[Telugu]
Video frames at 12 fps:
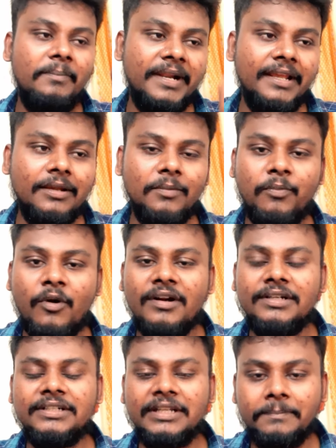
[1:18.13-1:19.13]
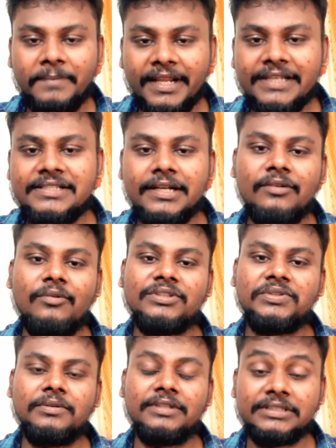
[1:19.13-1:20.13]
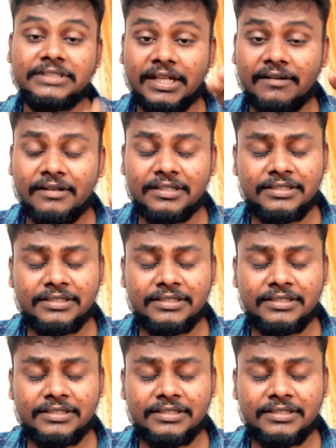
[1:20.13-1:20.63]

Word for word: బ్రేక్ బాండ్ని బ్రేక్ చేయడం కోసం సర్వ